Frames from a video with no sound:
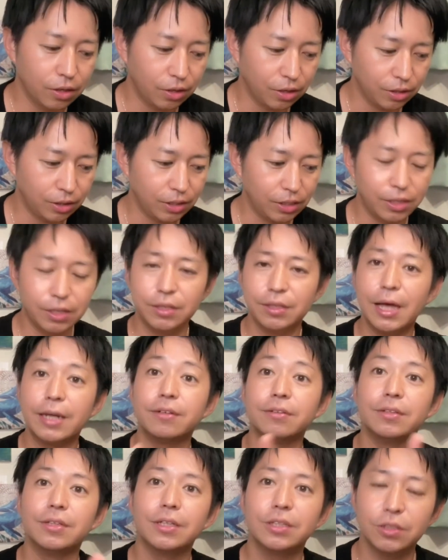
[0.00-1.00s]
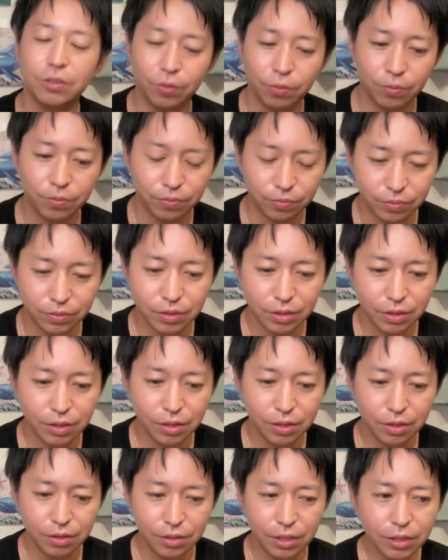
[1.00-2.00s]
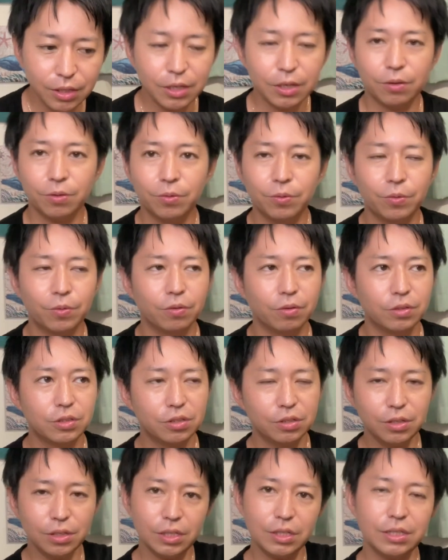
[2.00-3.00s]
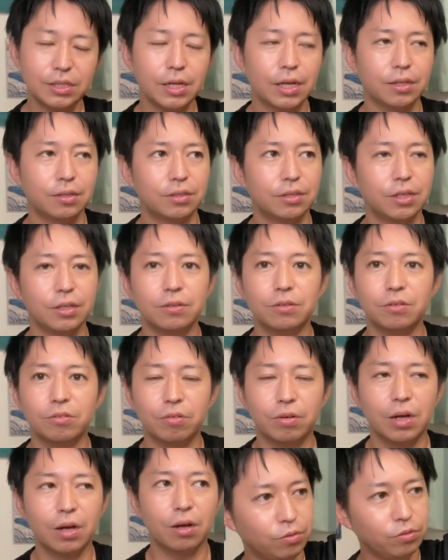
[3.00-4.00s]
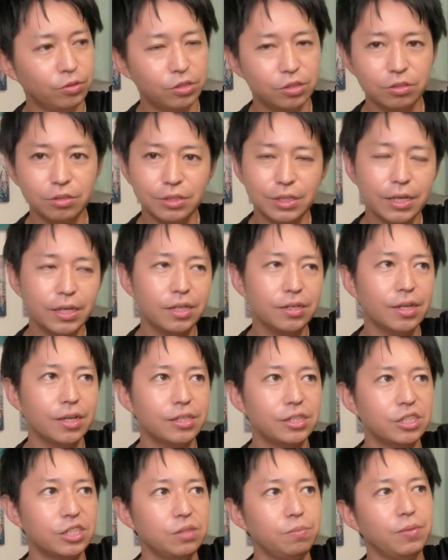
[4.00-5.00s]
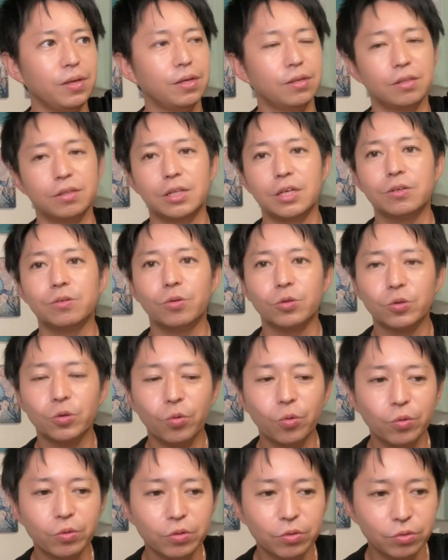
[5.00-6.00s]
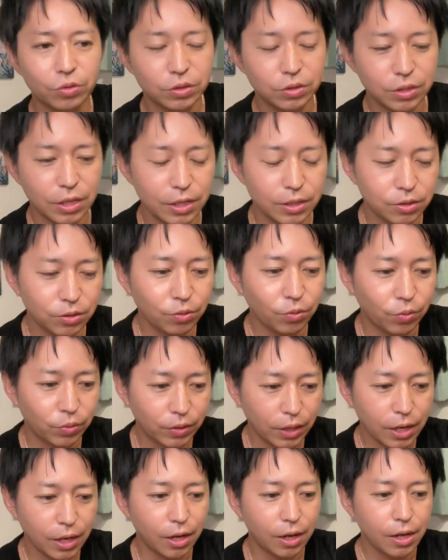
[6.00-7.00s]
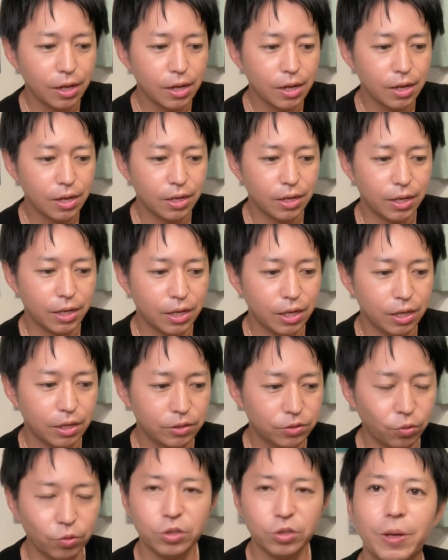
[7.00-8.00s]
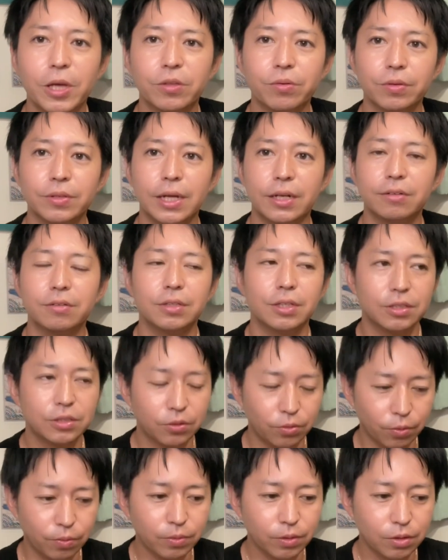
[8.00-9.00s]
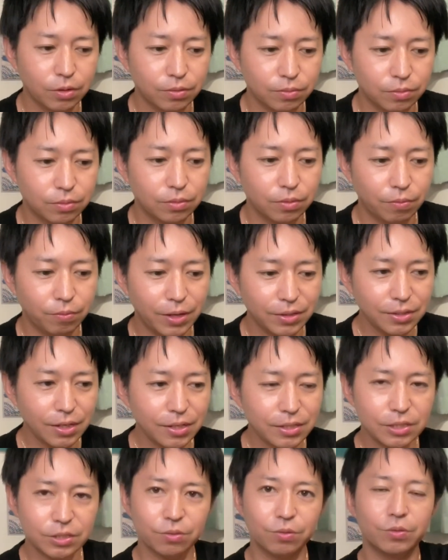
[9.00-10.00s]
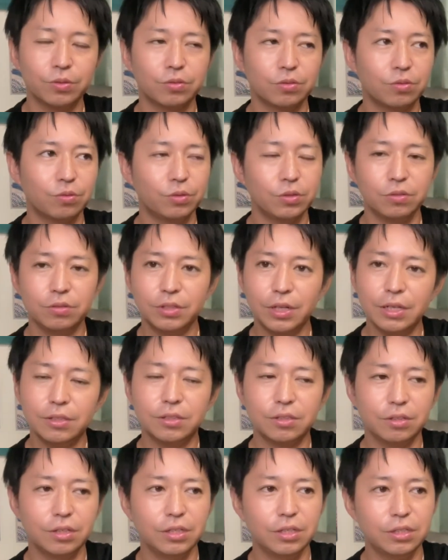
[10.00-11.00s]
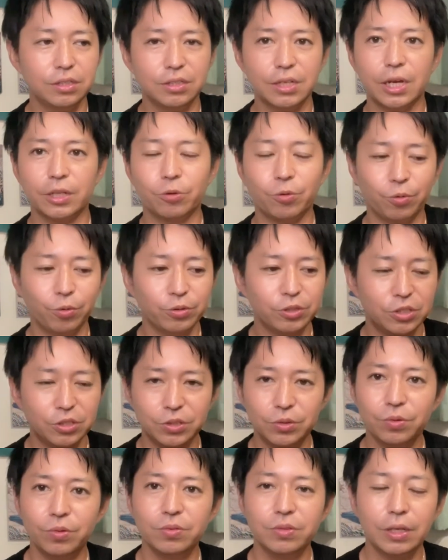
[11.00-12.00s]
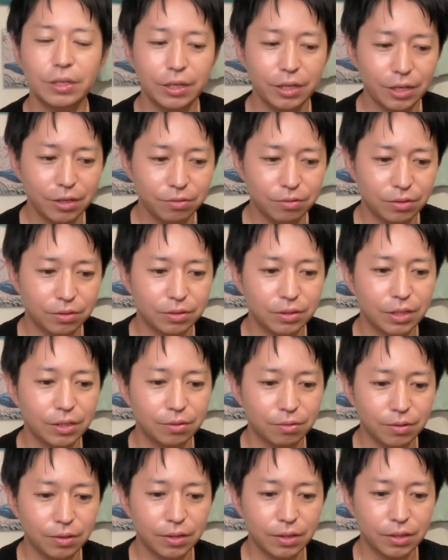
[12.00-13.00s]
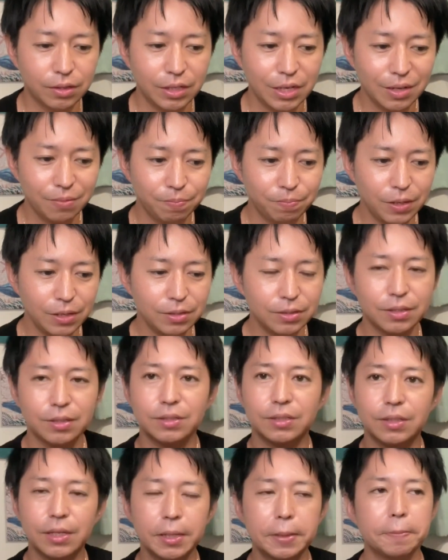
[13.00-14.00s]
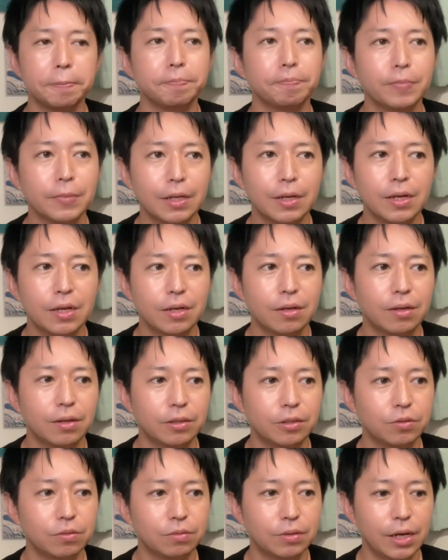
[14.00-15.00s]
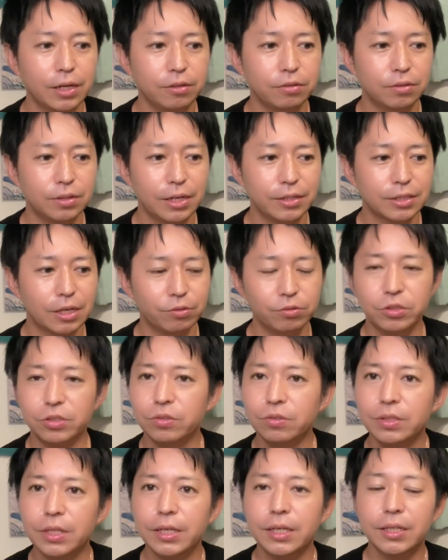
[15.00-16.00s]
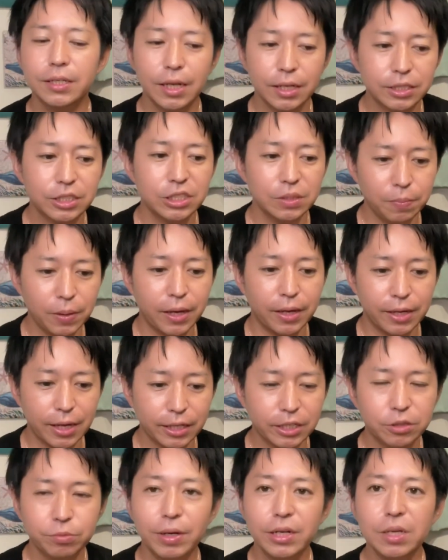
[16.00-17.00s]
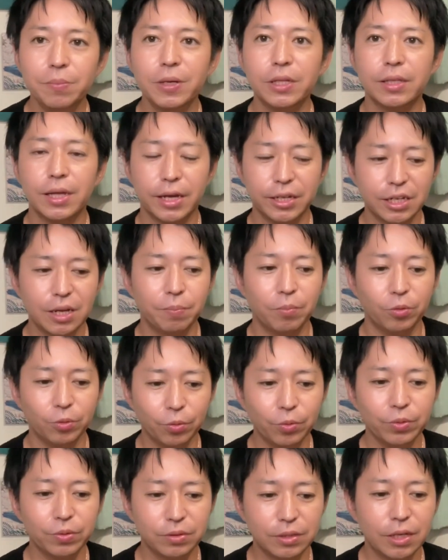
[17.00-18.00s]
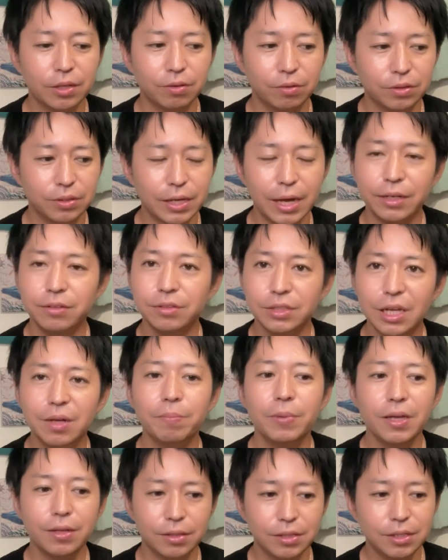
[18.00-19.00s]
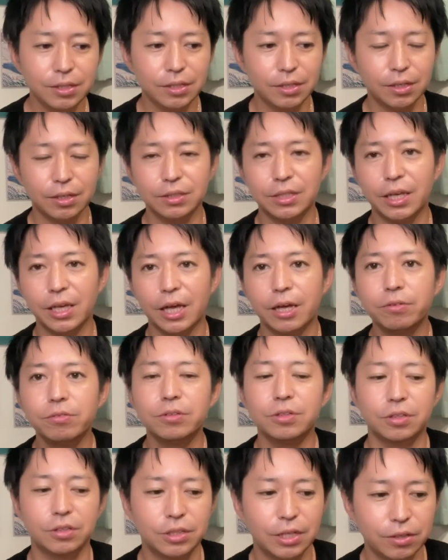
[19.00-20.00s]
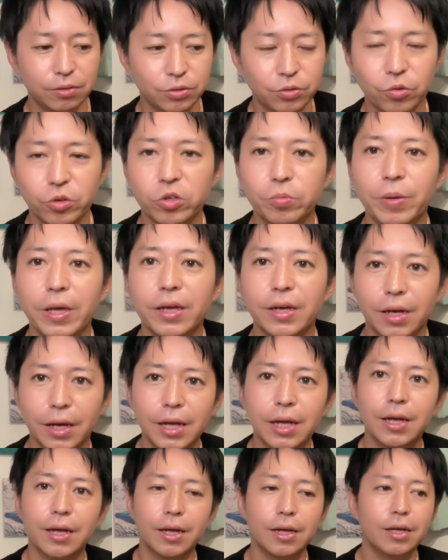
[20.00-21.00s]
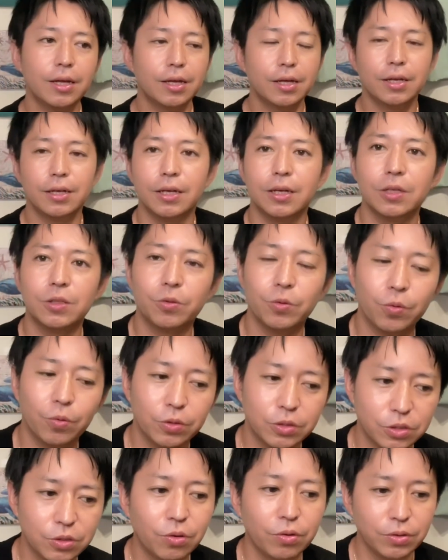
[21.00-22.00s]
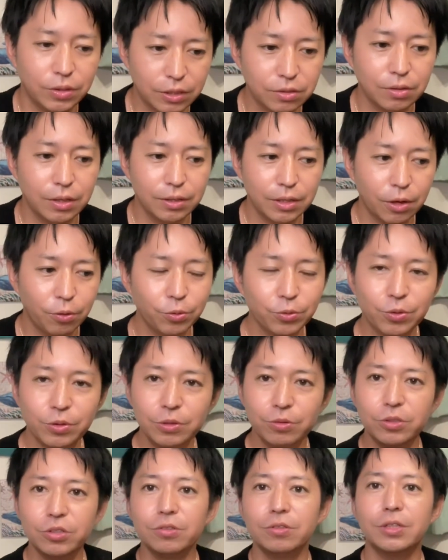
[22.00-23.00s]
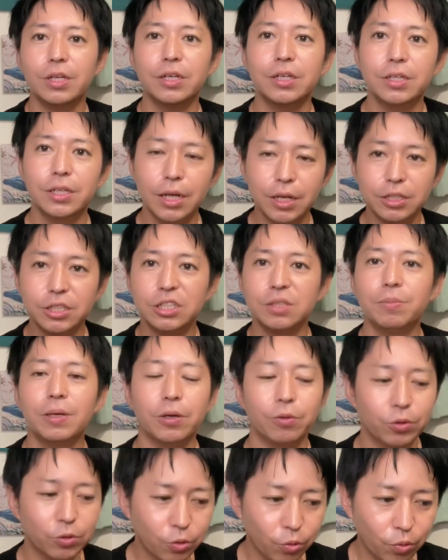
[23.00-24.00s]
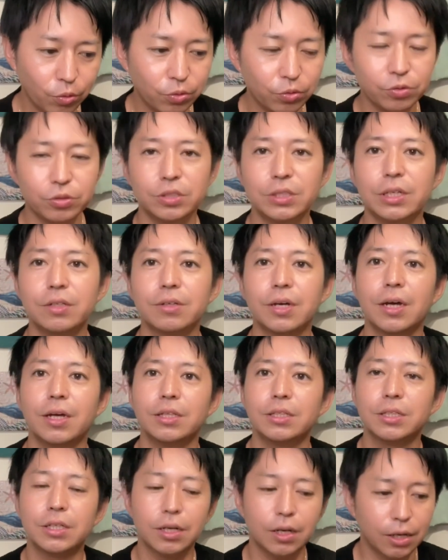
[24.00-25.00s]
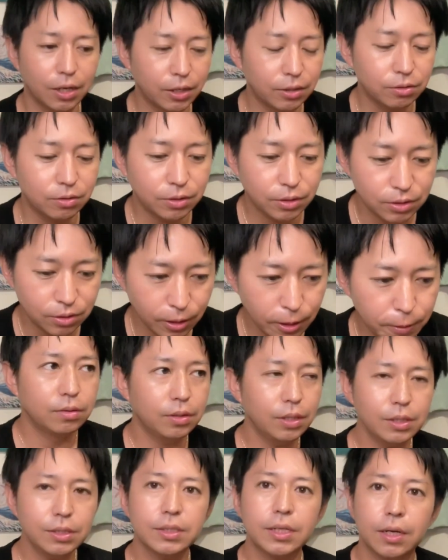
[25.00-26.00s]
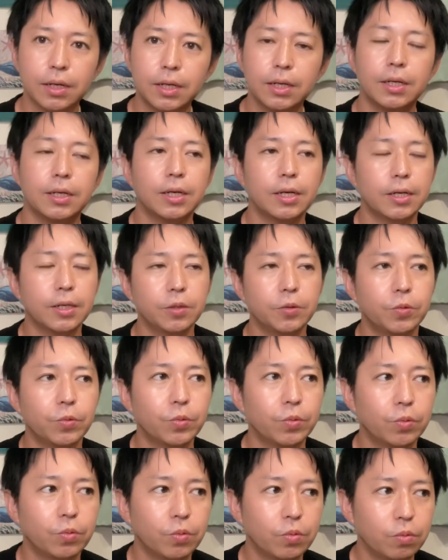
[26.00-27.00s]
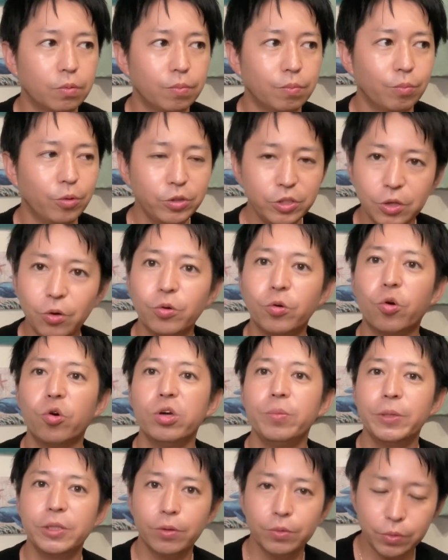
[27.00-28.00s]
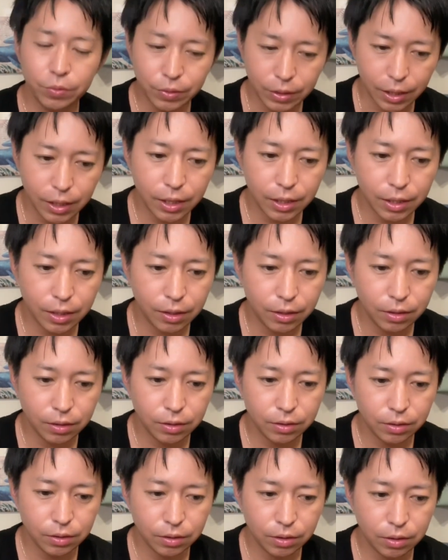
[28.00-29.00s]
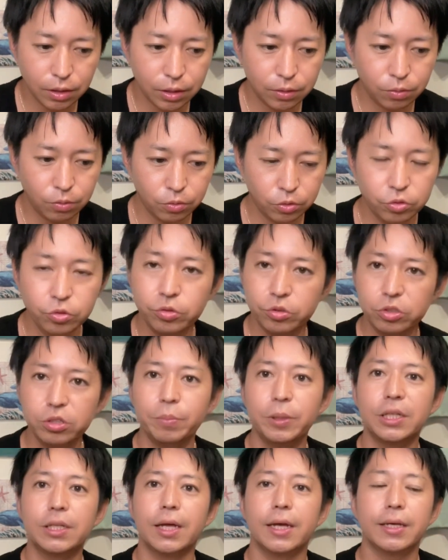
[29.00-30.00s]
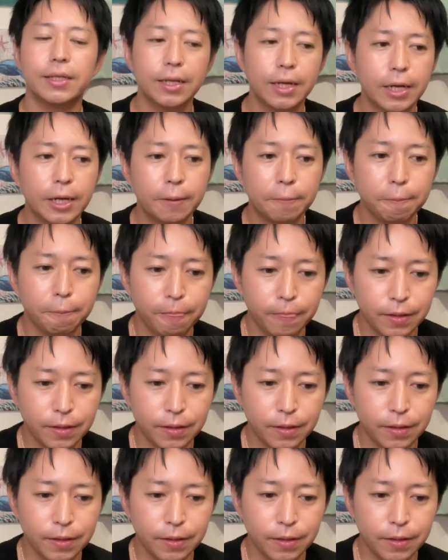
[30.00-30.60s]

になるんですよ。うんだけれどツインスターっていうのは宇宙的な使命っていうのを共有しているような、えー、ソウイトになるんですよ。うん、わざわざそのそういうねツインスターとこの地上って出会うっていうのはやっぱりですねあのある何か宇宙的な使命役割みたいなものっていうのをやるために出会うっていう側面がえーと、強いんですよね。だから本当に宇宙的な使命を共有してる感じがあるんですね。ですから、あのー、もちろん恋人とかあの夫婦みたいな、